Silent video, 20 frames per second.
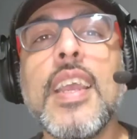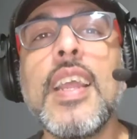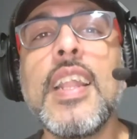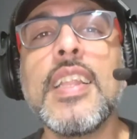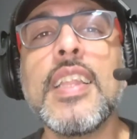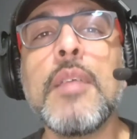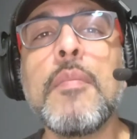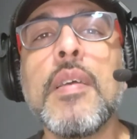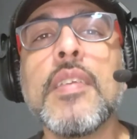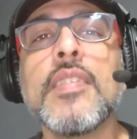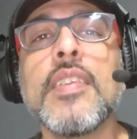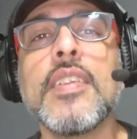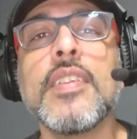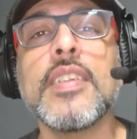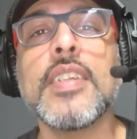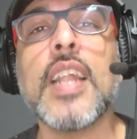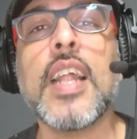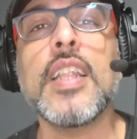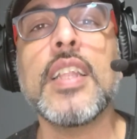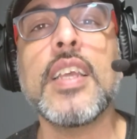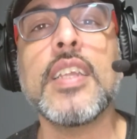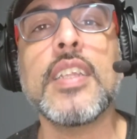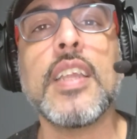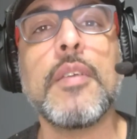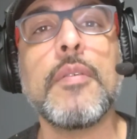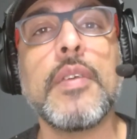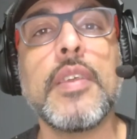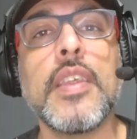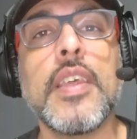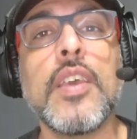El tema central de este
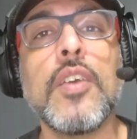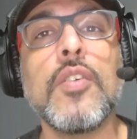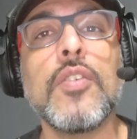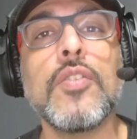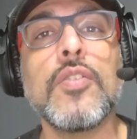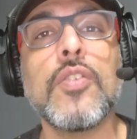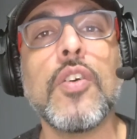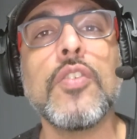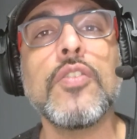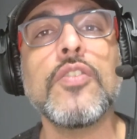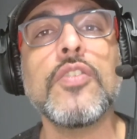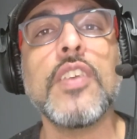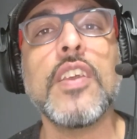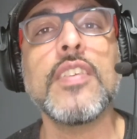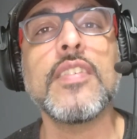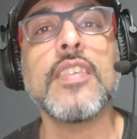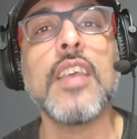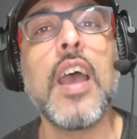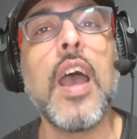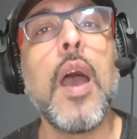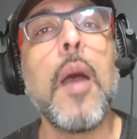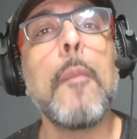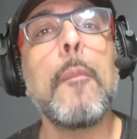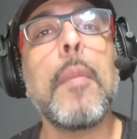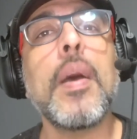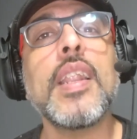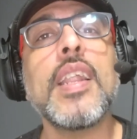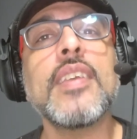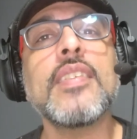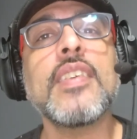video entonces
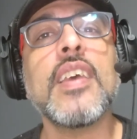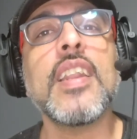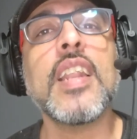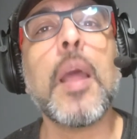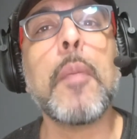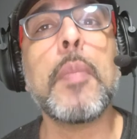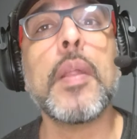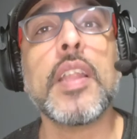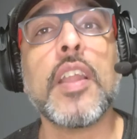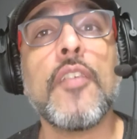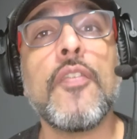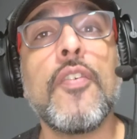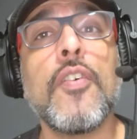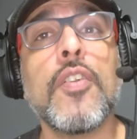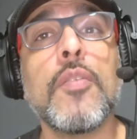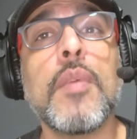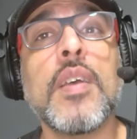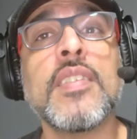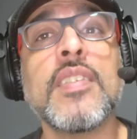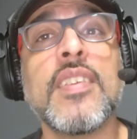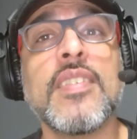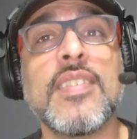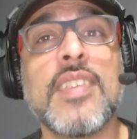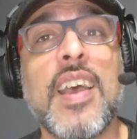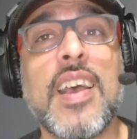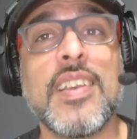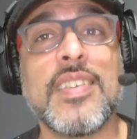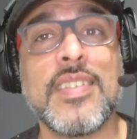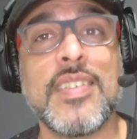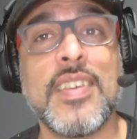van a ser las plataformas
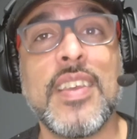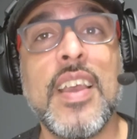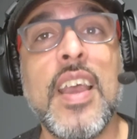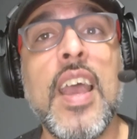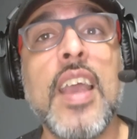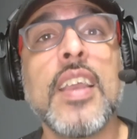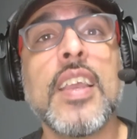SaaS,